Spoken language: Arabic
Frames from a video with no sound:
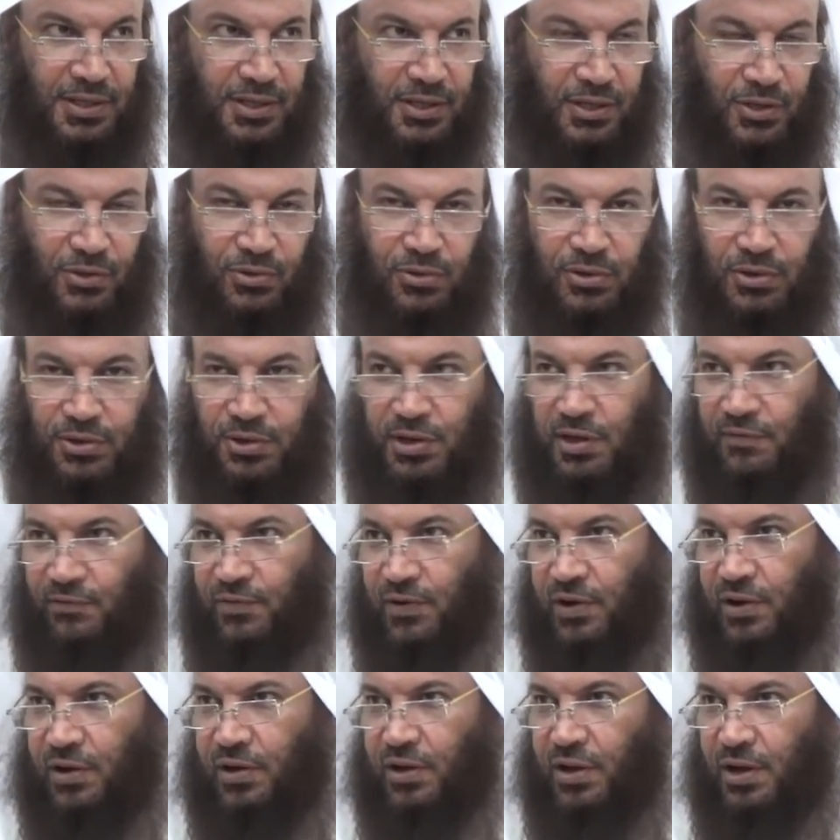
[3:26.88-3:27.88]
كل
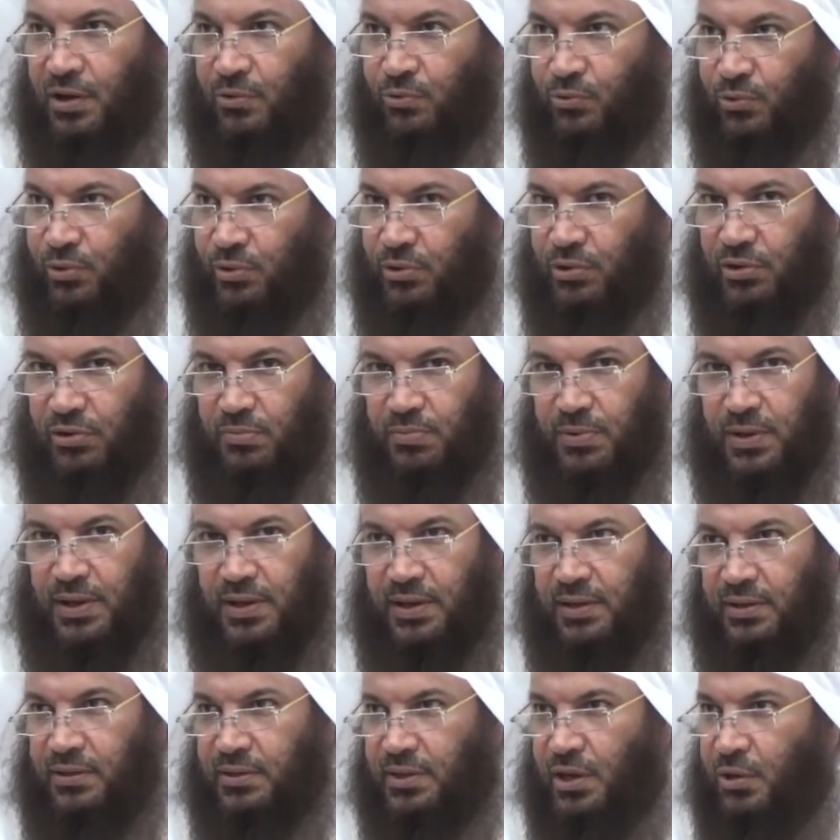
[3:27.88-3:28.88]
النفقة أو كل
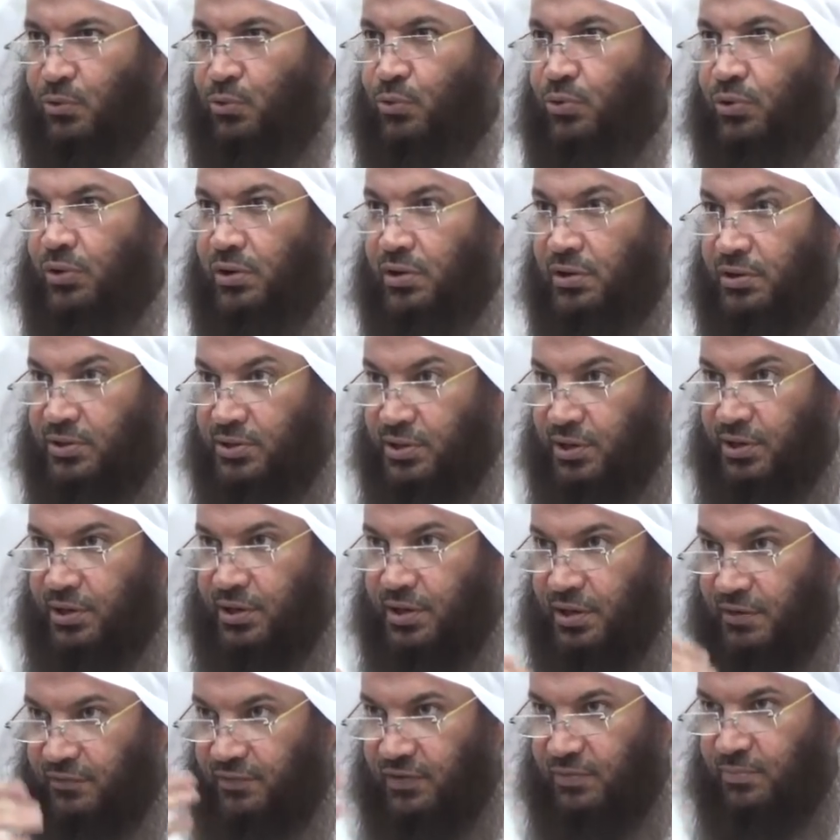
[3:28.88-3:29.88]
البيت أو كل
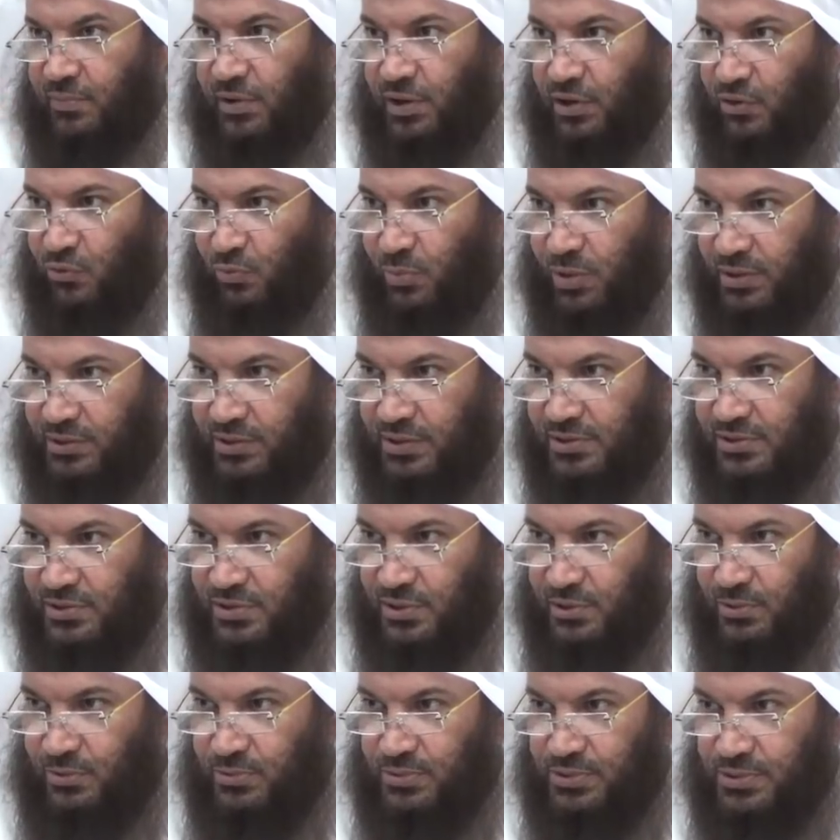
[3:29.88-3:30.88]
التركة فيما لو مات
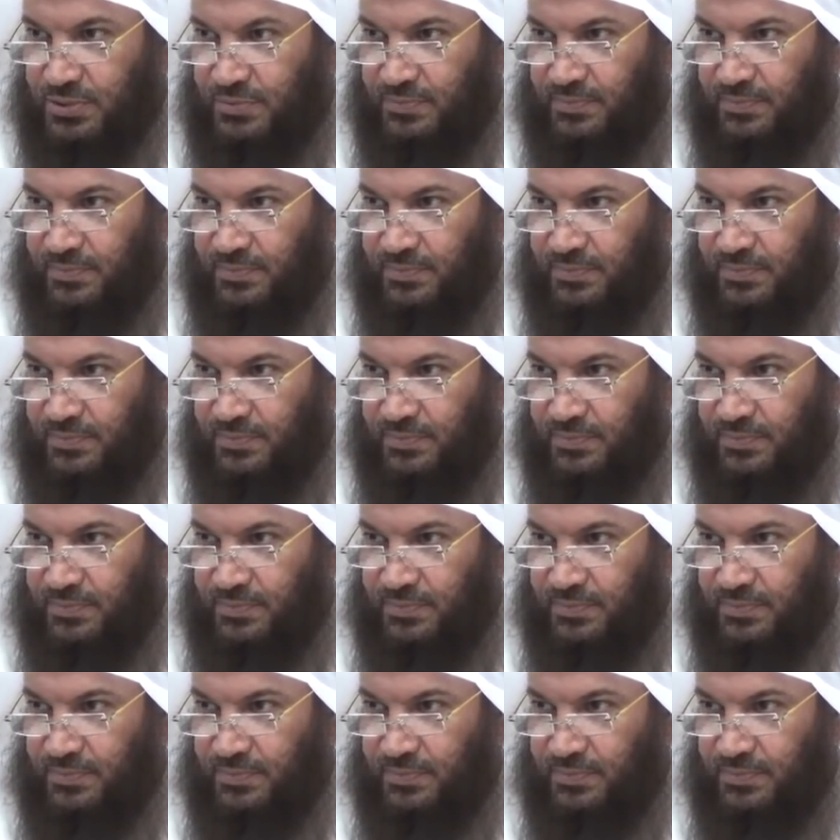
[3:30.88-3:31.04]
الزوج